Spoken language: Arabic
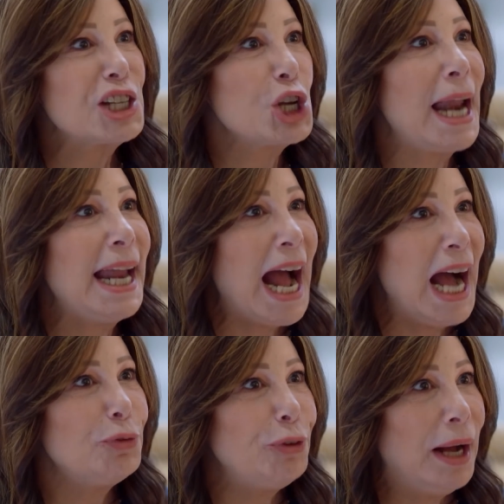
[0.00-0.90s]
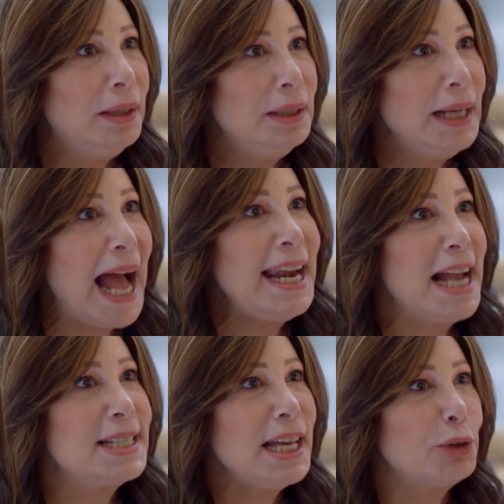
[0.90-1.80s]
عشان انا عارفه انا
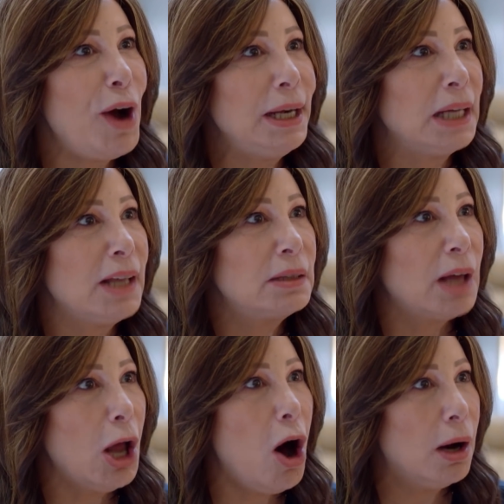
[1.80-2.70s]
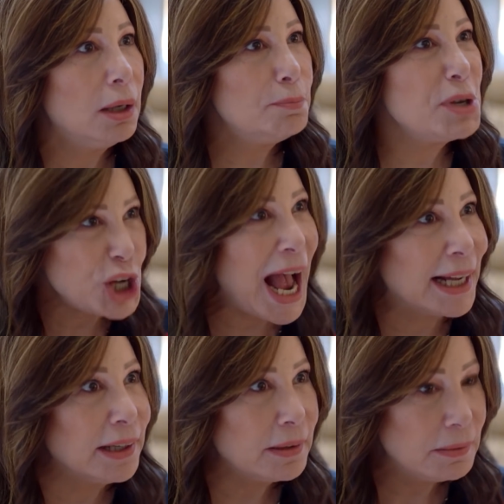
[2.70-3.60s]
عايزاه يرفع لي قضيه طلاق مش
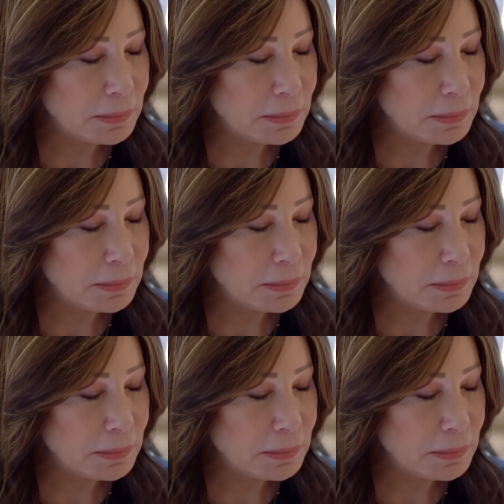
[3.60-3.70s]
حجر